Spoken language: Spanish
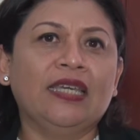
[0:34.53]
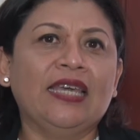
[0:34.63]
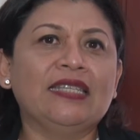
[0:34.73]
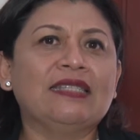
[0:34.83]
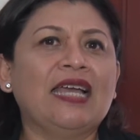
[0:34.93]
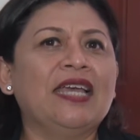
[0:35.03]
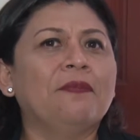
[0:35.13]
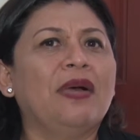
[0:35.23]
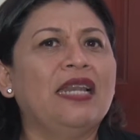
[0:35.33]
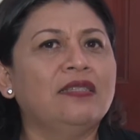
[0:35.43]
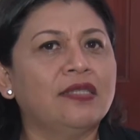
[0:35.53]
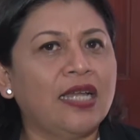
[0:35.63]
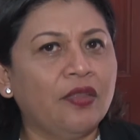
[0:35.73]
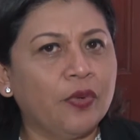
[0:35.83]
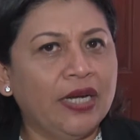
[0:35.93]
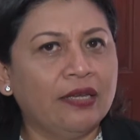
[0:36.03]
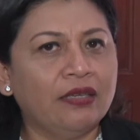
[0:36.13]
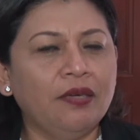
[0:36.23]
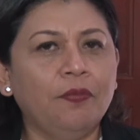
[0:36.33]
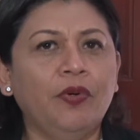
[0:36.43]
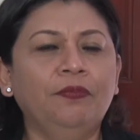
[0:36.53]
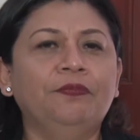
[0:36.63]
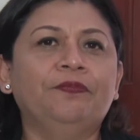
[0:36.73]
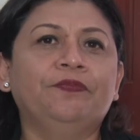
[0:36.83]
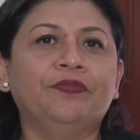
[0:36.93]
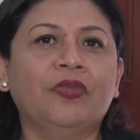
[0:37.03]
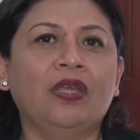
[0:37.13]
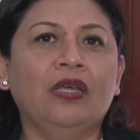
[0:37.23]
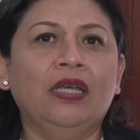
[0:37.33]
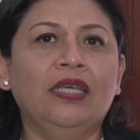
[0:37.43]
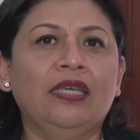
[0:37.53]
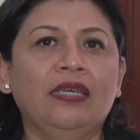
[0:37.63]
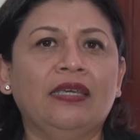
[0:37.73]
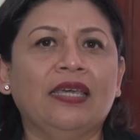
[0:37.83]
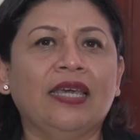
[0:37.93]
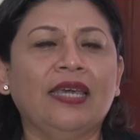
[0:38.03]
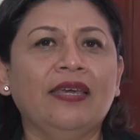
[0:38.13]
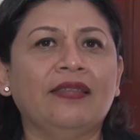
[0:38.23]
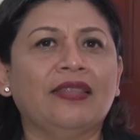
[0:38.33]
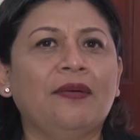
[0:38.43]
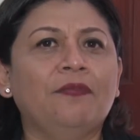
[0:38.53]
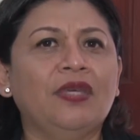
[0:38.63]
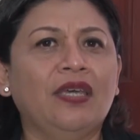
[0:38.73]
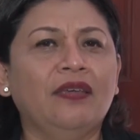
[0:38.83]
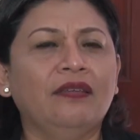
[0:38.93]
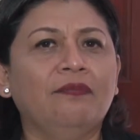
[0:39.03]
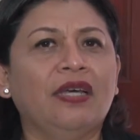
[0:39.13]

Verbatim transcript: que está en mal estado el equipo y que también